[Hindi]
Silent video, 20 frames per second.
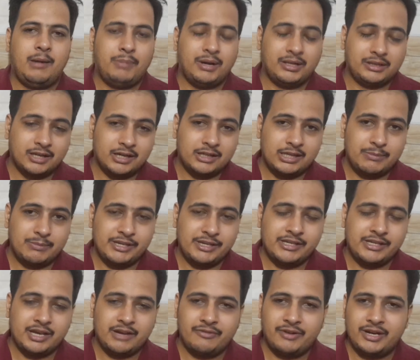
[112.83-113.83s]
आप बात करते हैं भाई
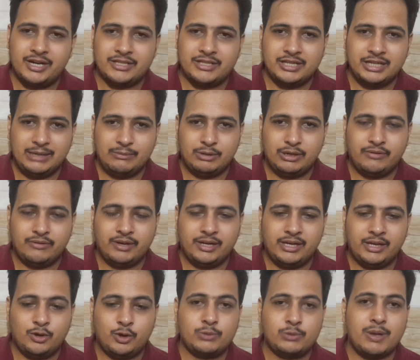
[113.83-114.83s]
क्या फैंटेसी टीम होने वाली
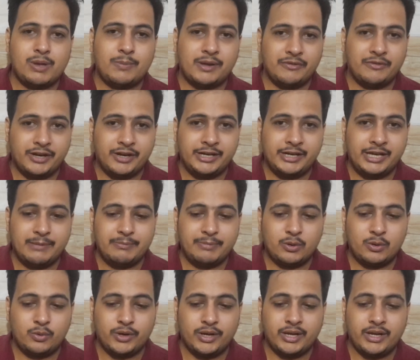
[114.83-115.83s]
है उसमें आपके विकेट
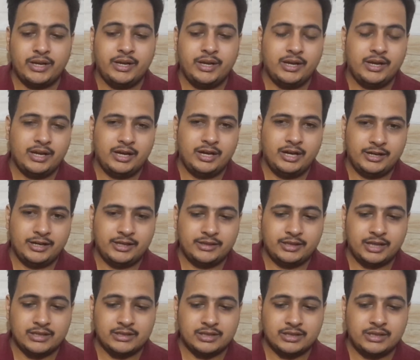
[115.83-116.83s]
कीपर होंगे लिटन
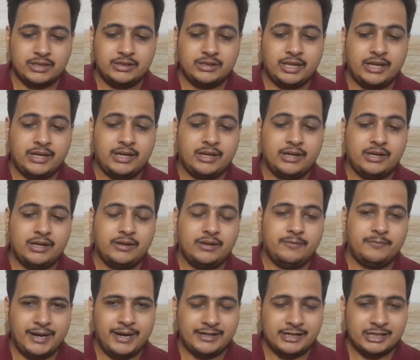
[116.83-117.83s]
दास दैन
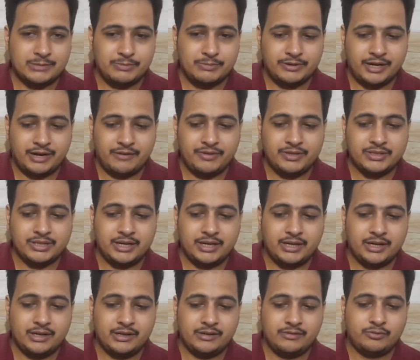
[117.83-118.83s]
बैटर्स में ट्रेविस
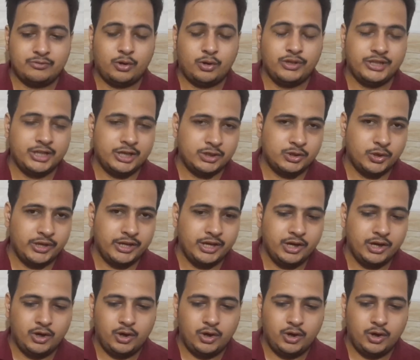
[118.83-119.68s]
सेट तोहिद हिरदोय